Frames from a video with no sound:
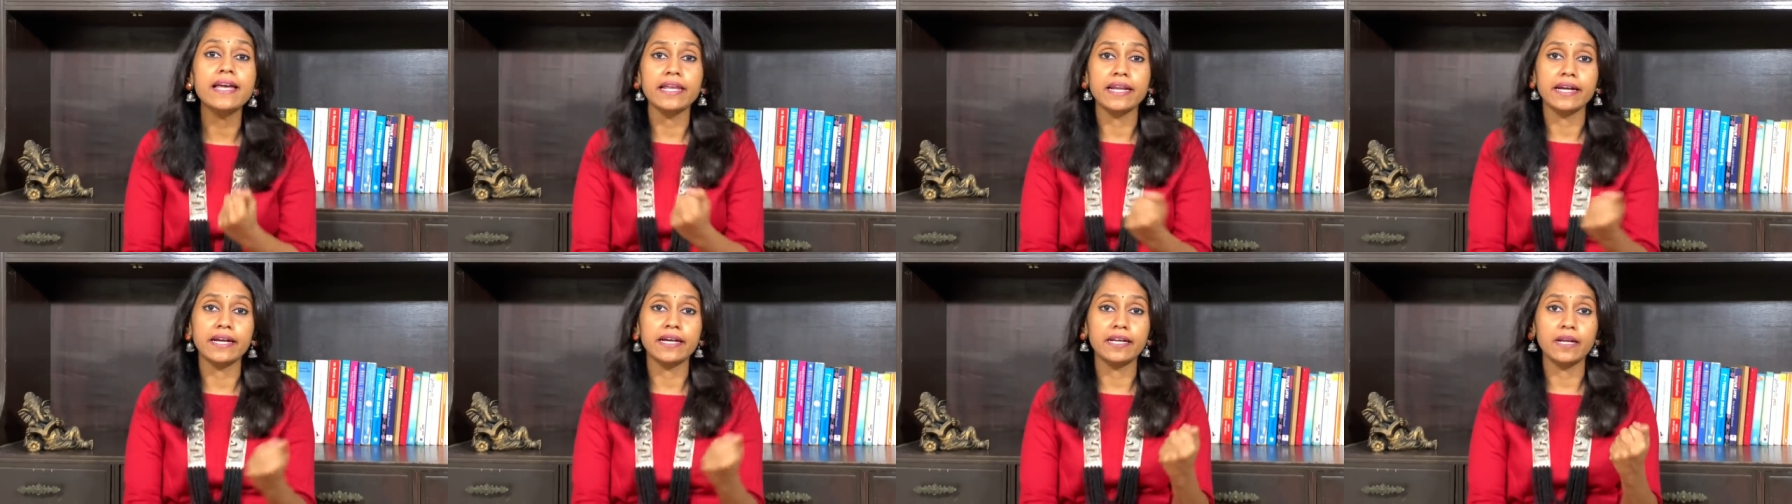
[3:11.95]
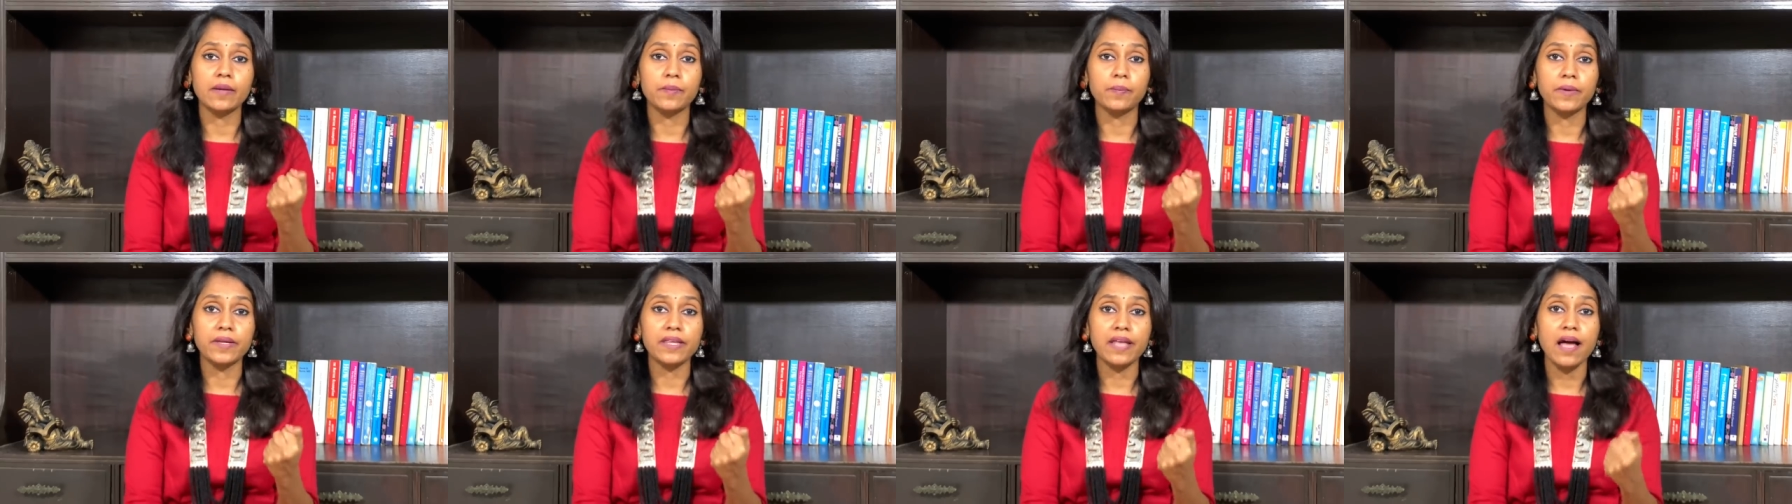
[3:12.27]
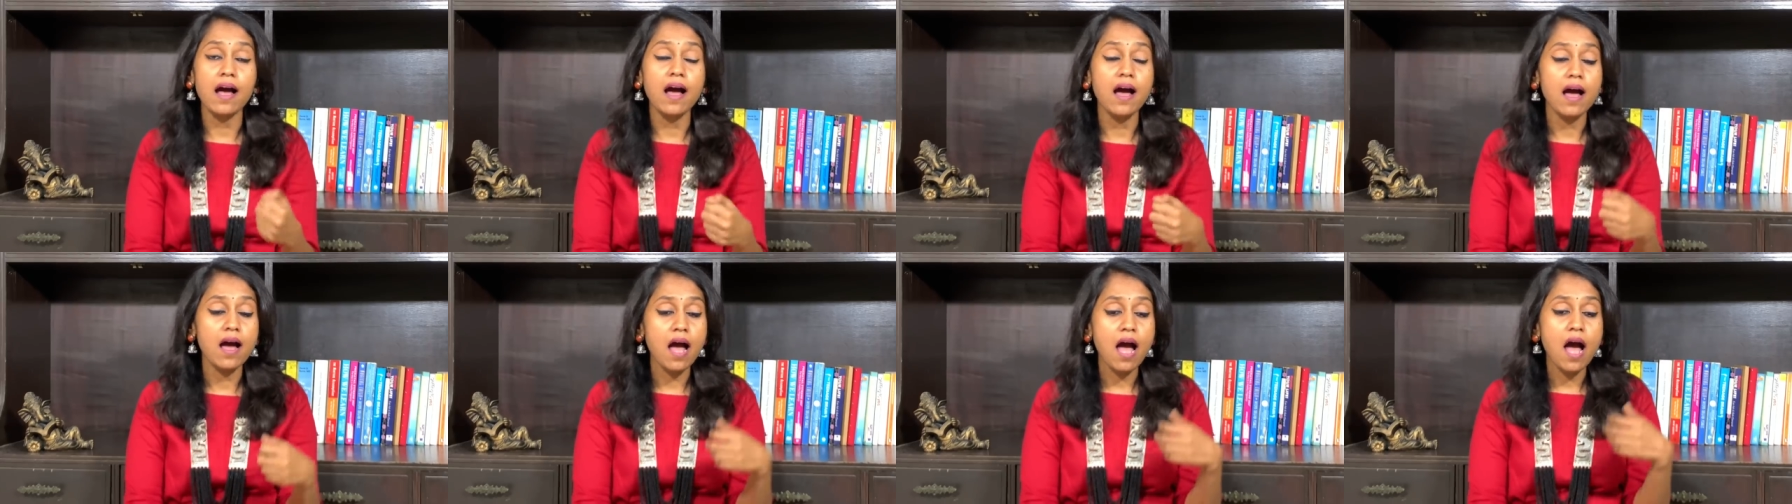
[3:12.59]

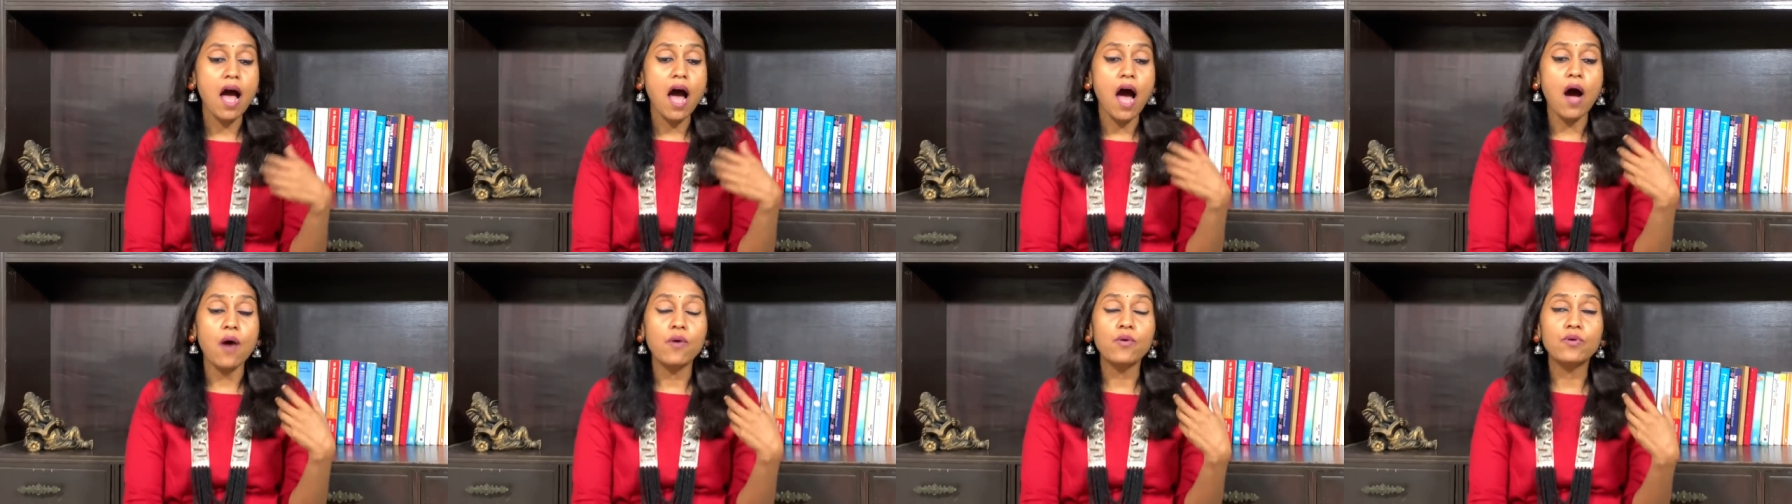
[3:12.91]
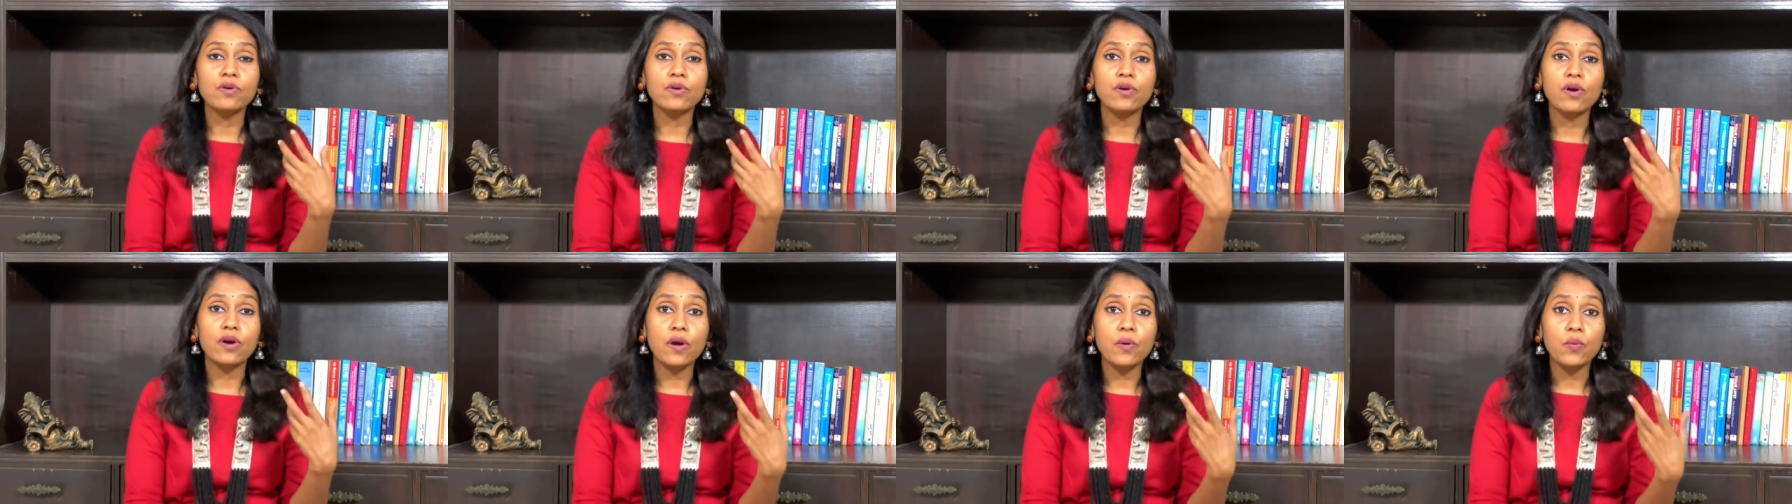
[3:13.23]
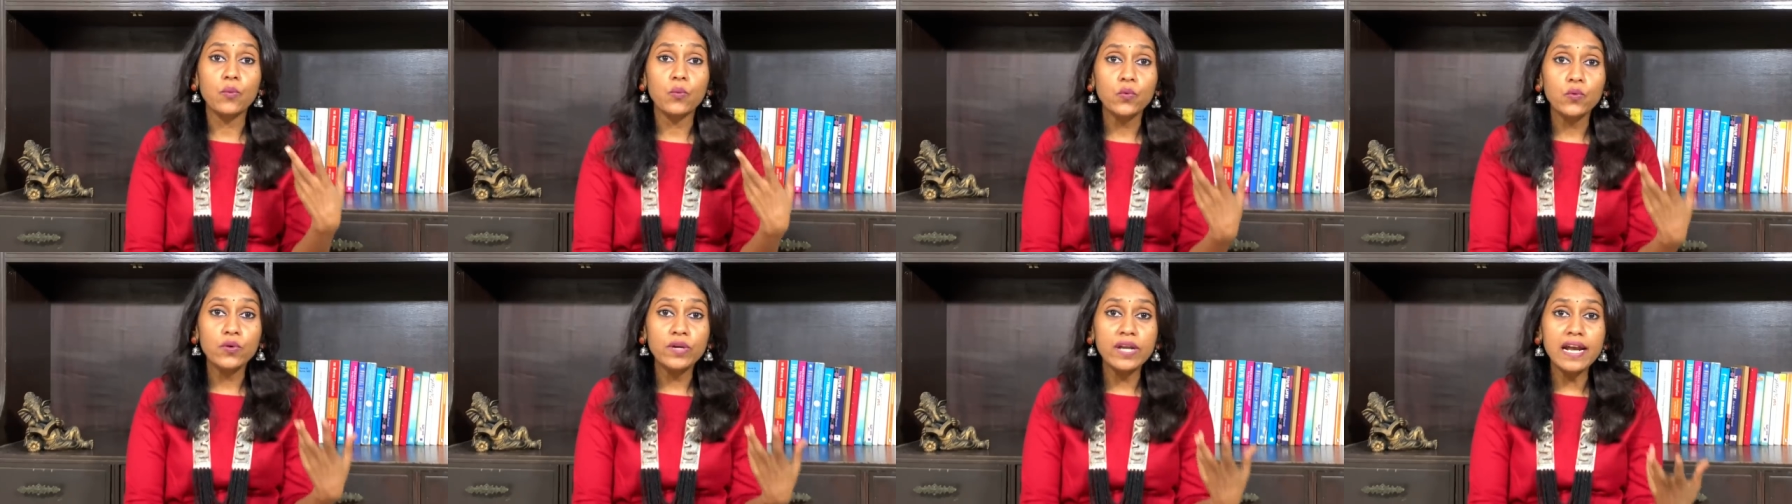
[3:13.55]
இருக்கிறப்பதான் அவங்களோட
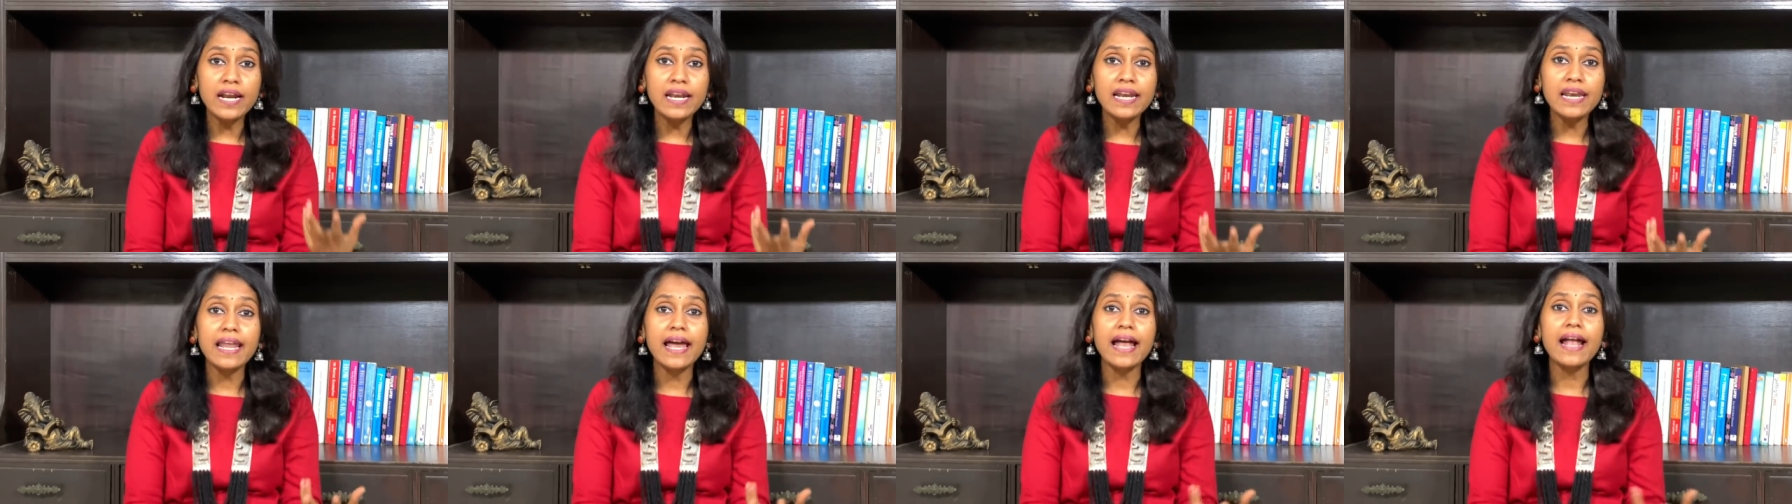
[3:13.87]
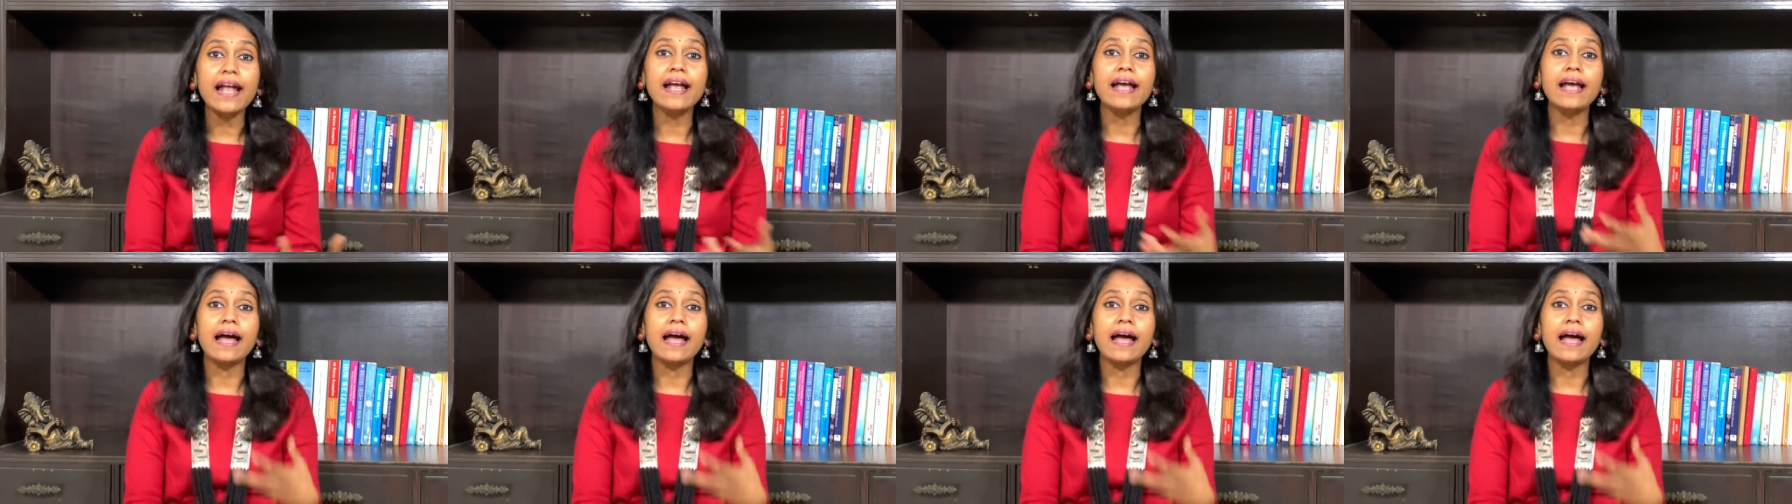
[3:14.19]
உடல்ல